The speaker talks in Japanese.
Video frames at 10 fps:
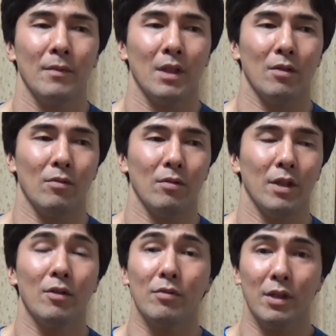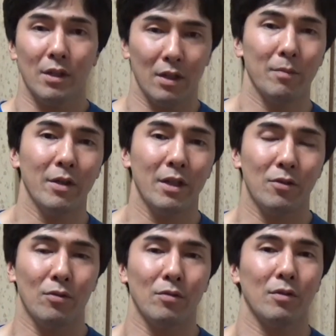あの、健康的なね、毎
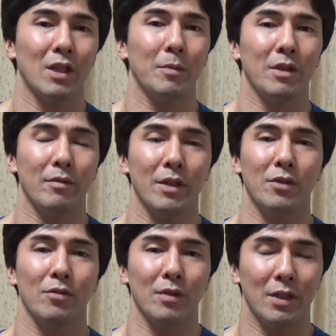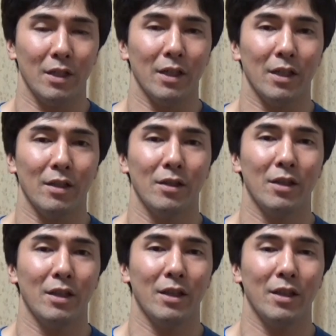日を送るためには必要なんじゃない
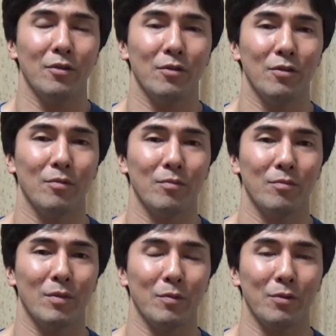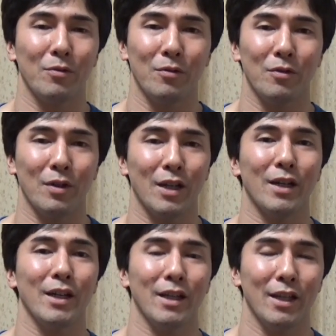かっていう、まあ、僕の
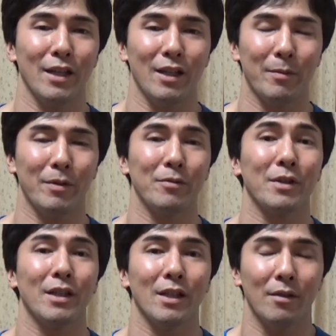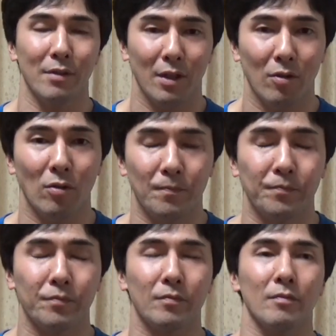考えで名前を付けたんですけど、
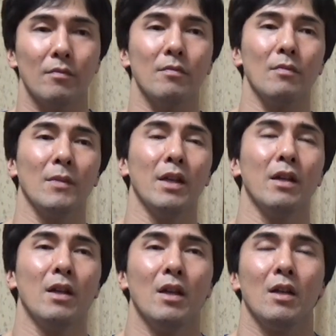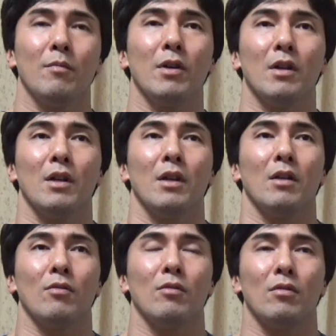で、まあ、
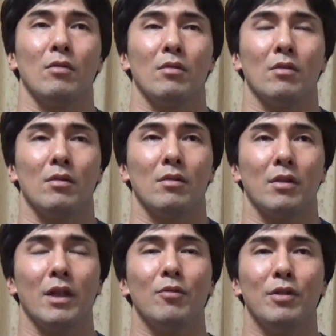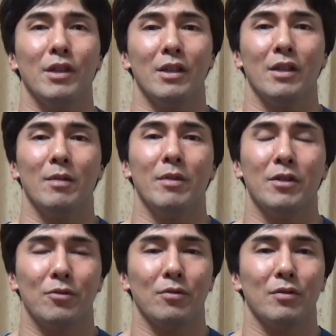あのー、健康的なね、
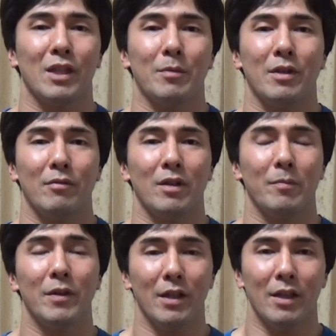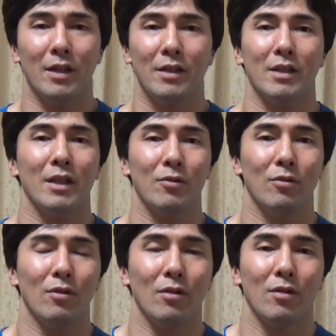毎日を送るためには、やっぱりしっかり
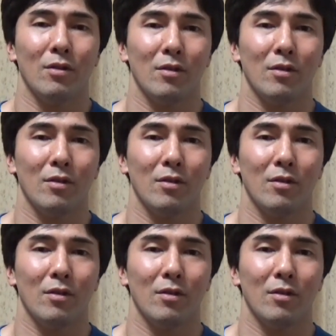と、